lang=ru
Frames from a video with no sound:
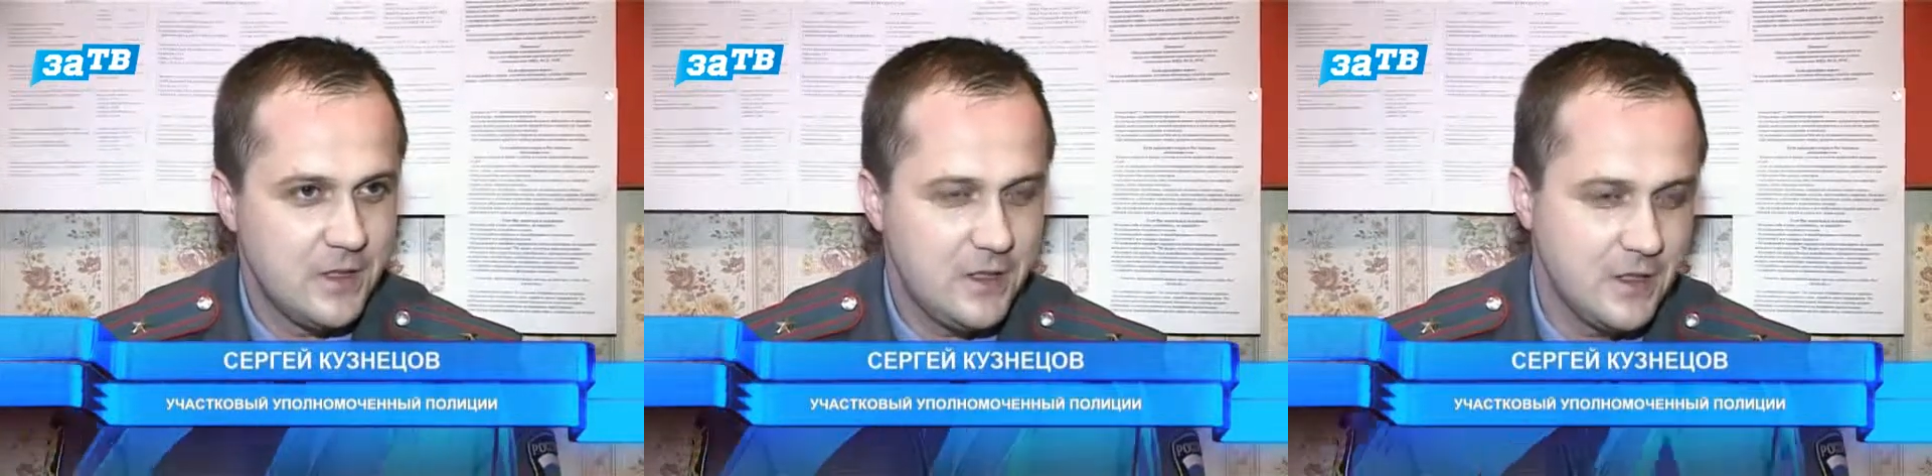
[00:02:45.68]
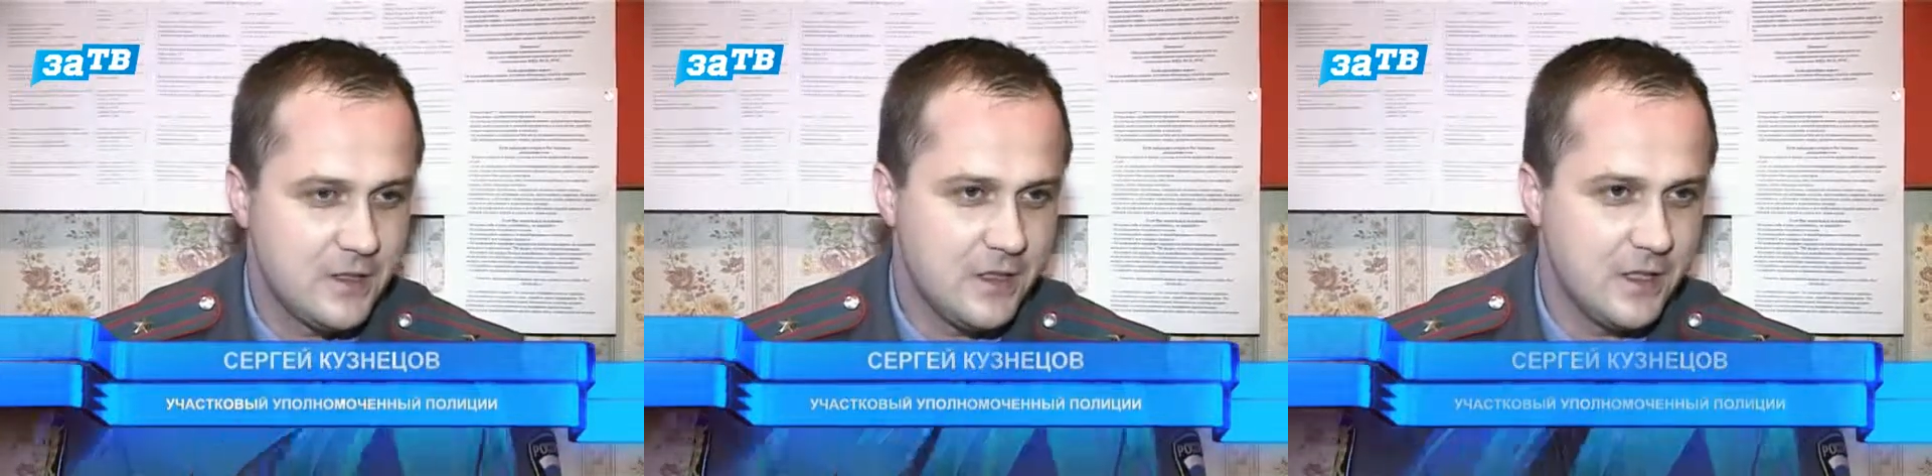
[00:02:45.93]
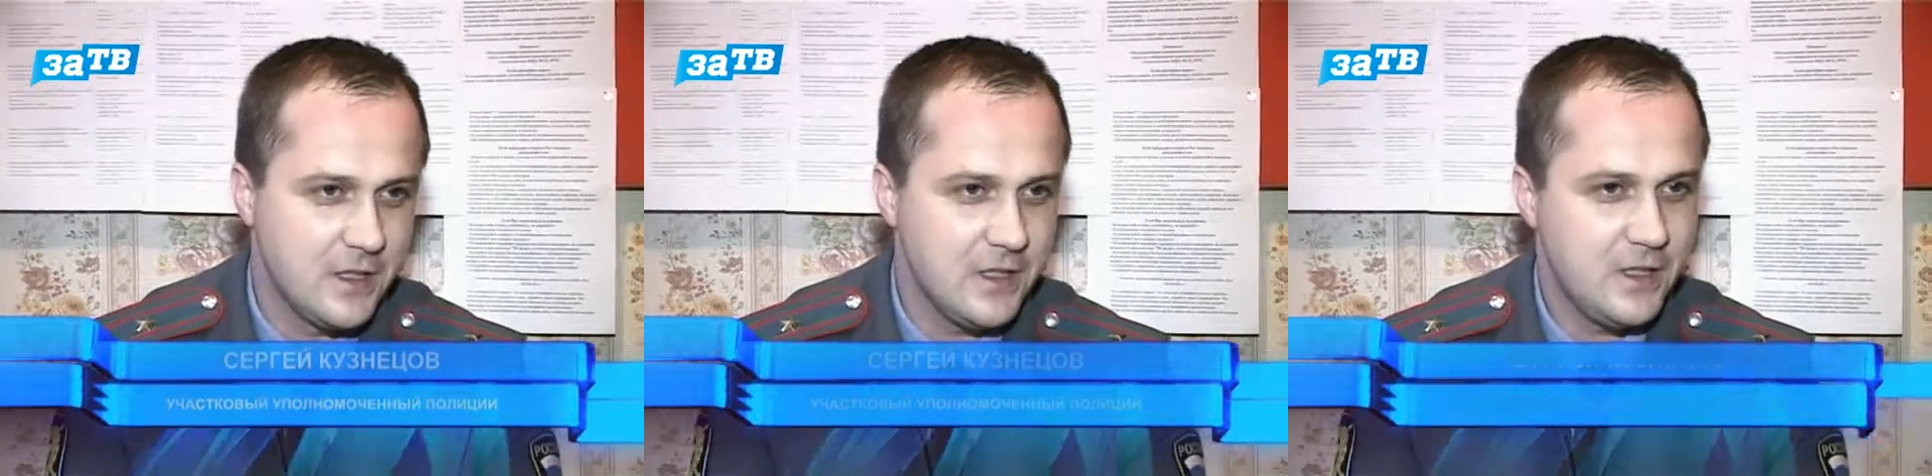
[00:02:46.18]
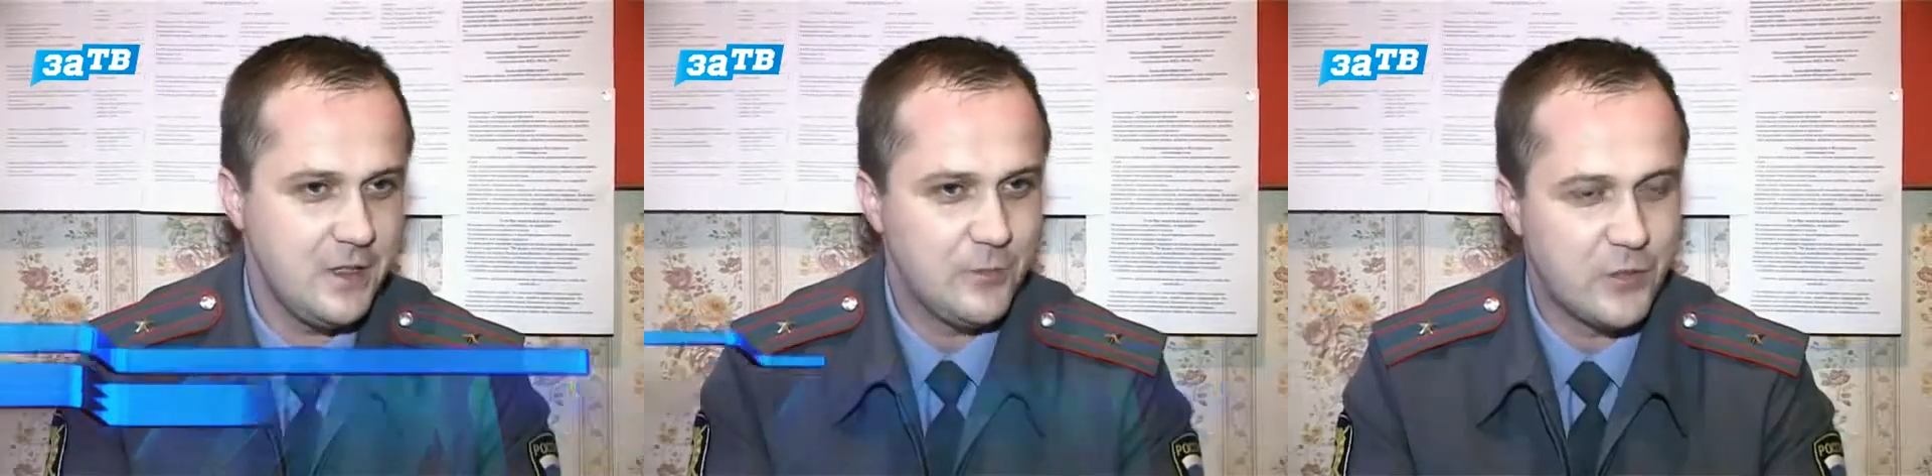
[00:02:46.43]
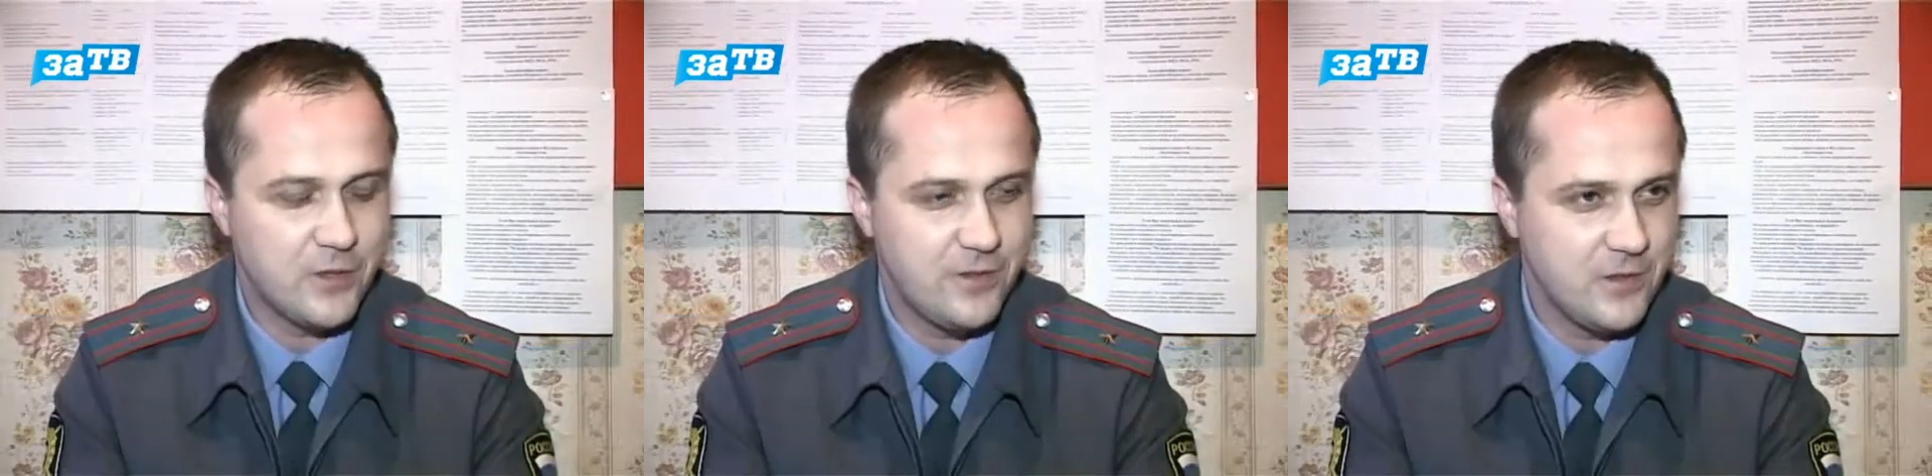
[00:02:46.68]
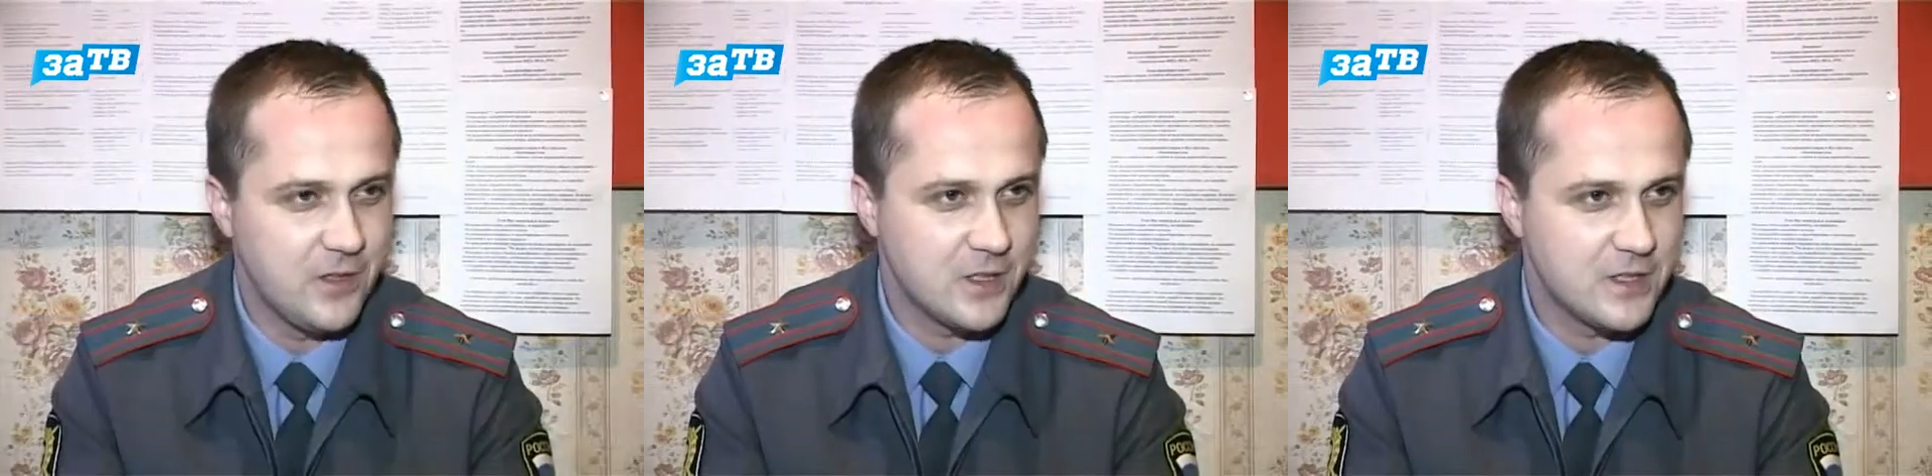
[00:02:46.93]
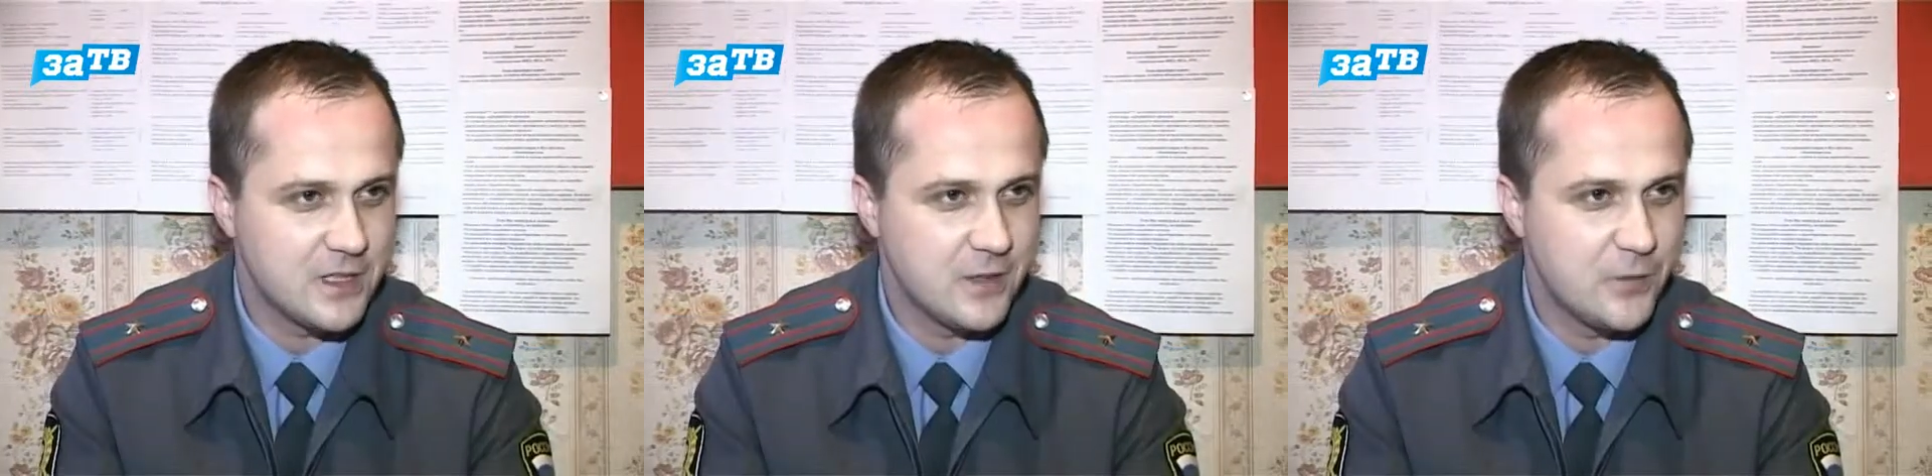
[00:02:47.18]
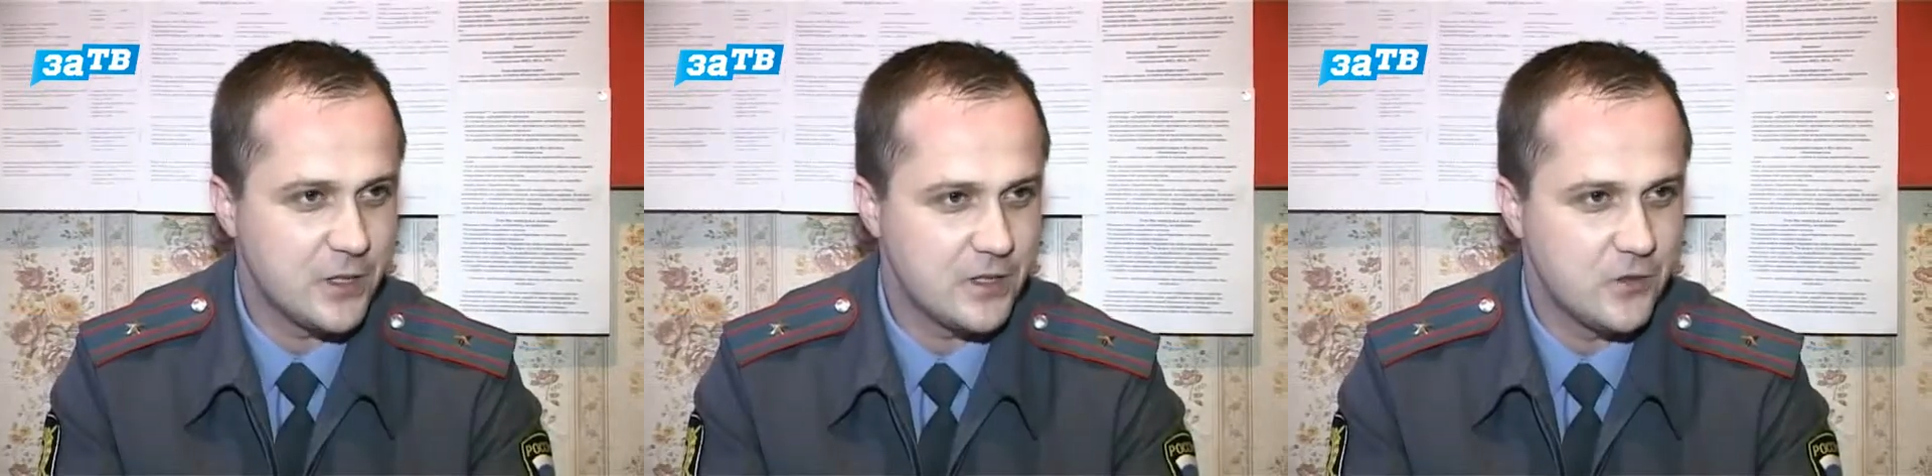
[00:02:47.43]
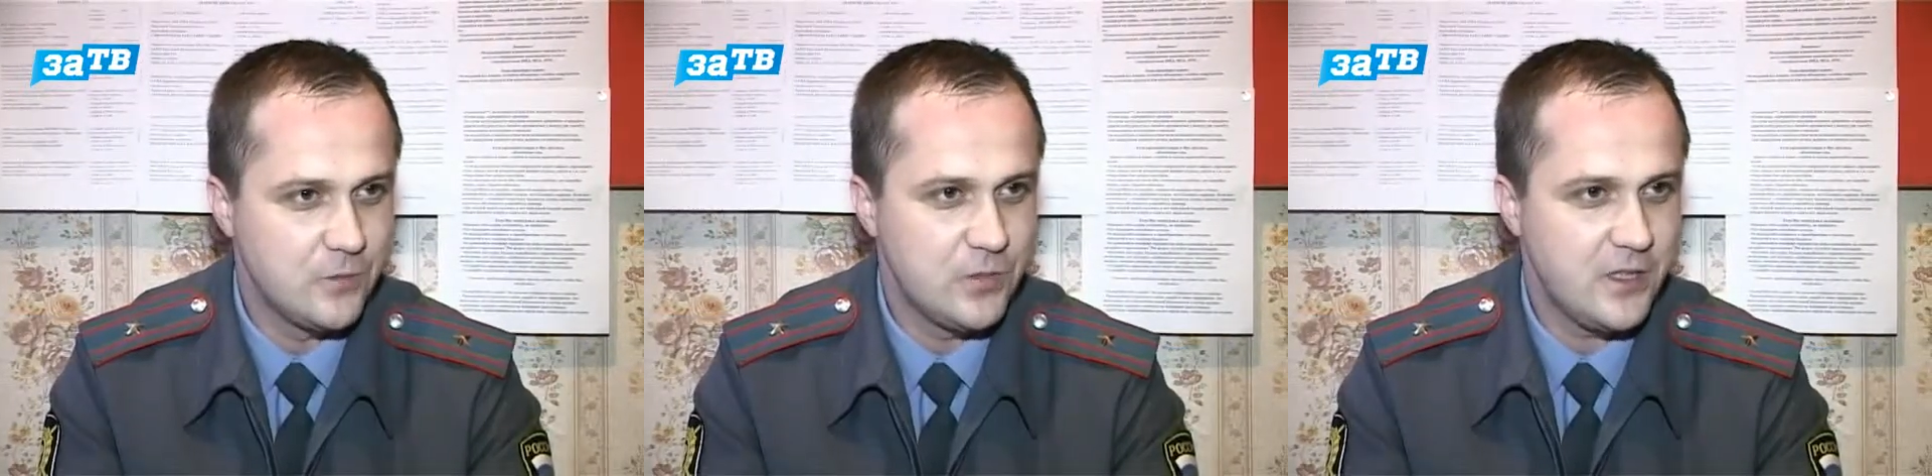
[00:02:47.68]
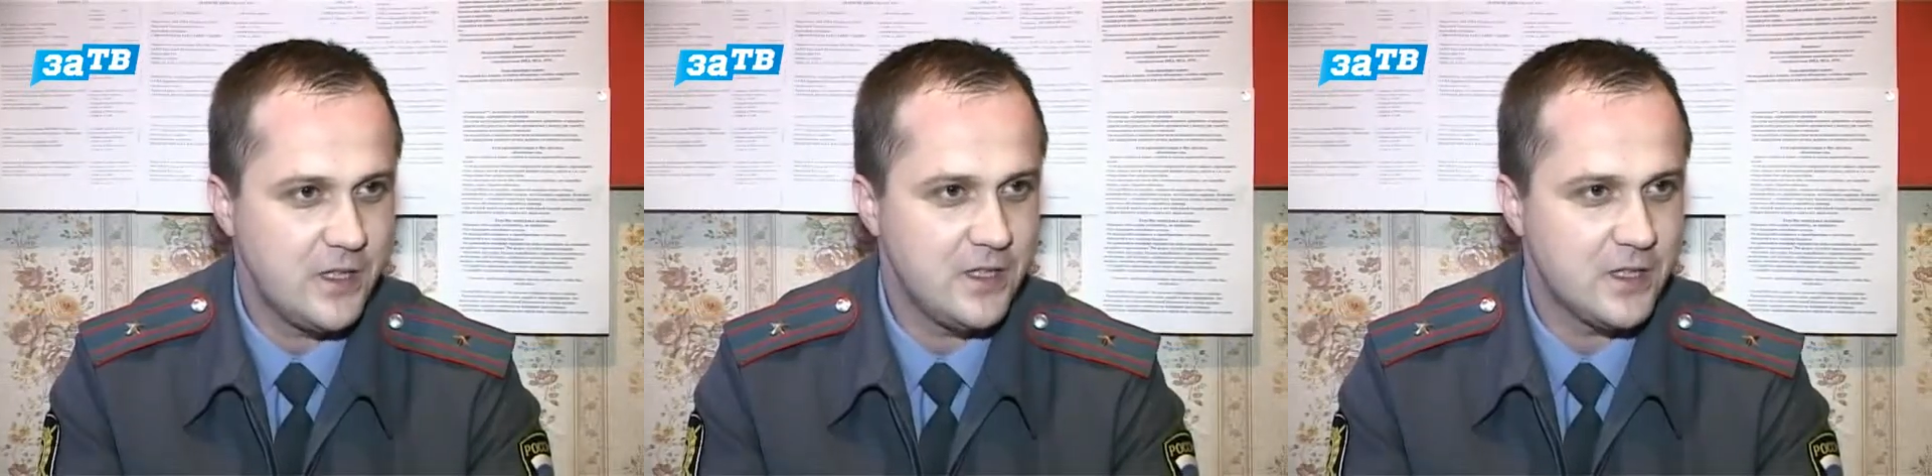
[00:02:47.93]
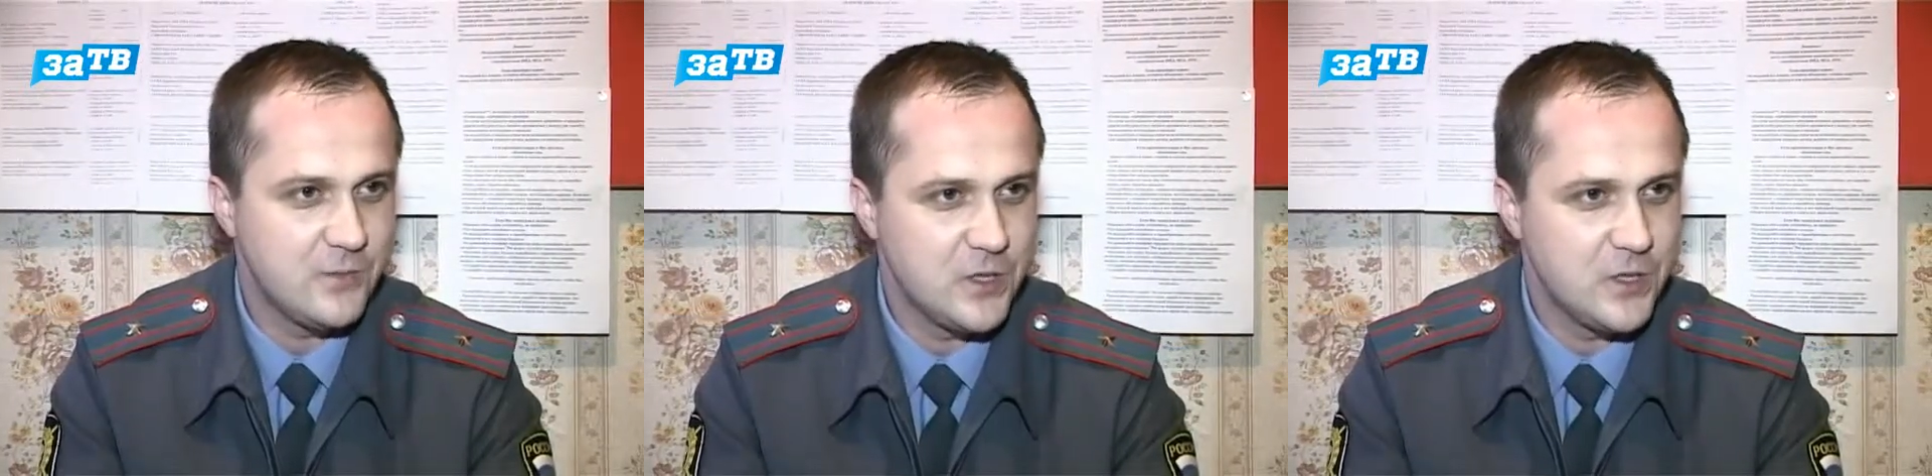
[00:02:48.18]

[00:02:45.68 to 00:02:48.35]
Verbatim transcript: Это и профилактика преступлений,